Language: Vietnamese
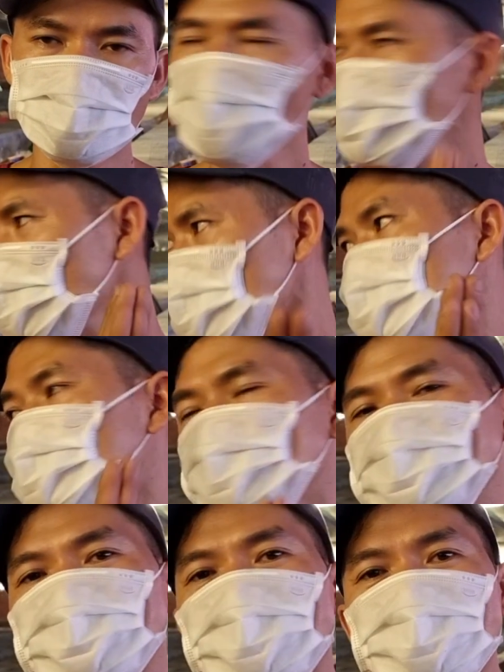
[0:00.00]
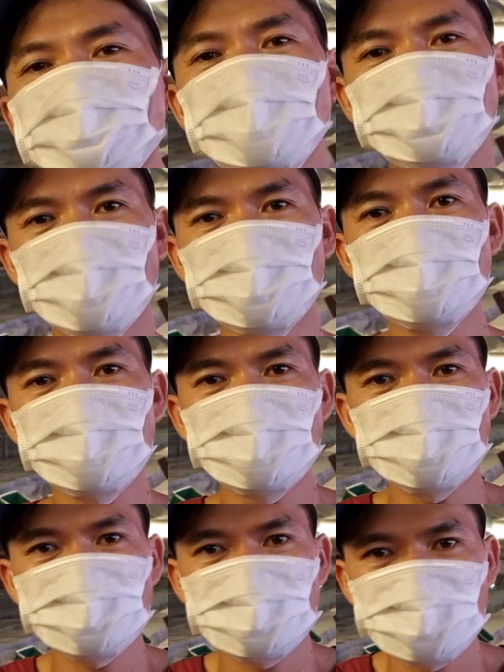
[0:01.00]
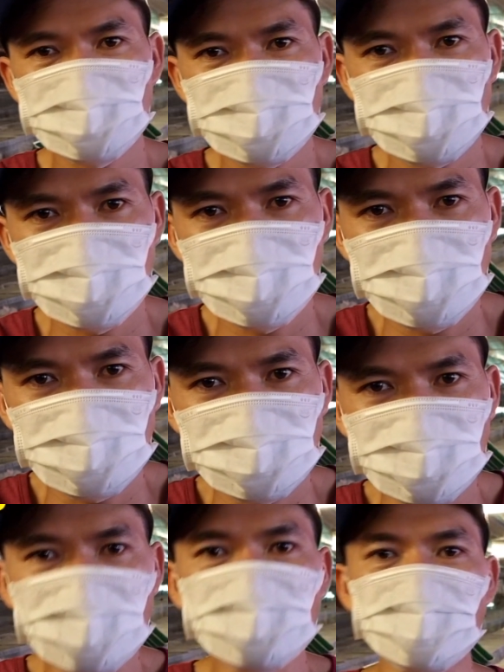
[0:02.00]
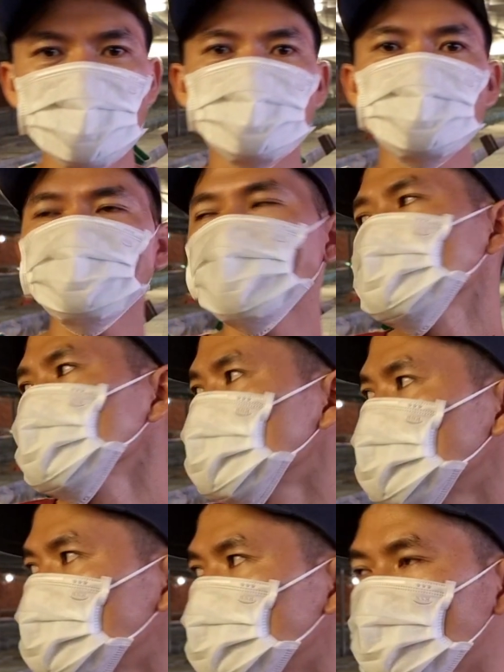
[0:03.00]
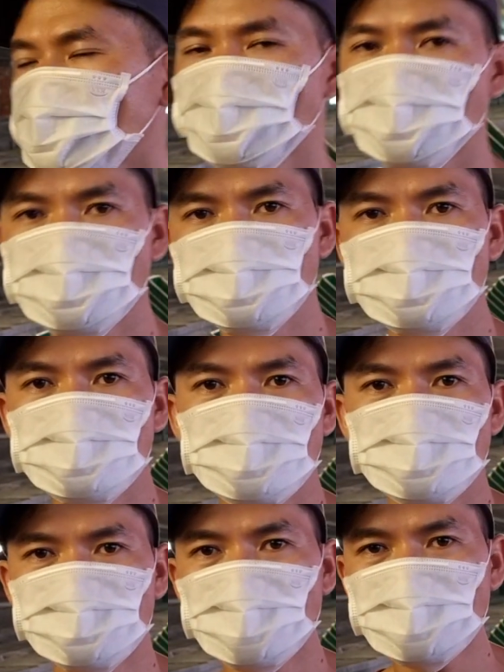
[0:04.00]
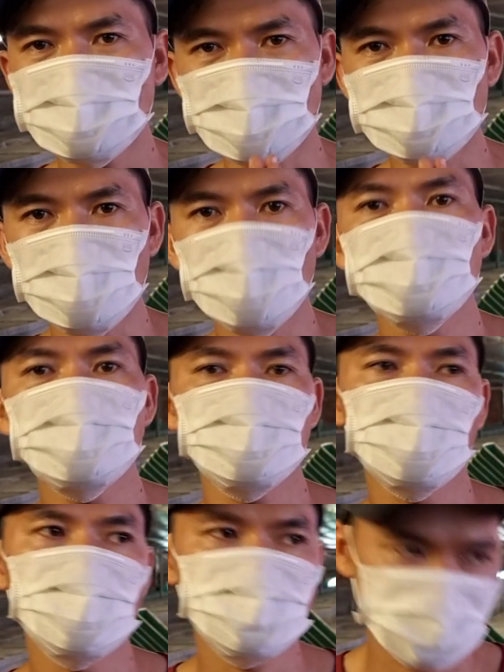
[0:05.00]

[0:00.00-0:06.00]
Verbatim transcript: tốt nhất là mình phải biết phát hiện nó sớm phát hiện muộn là thua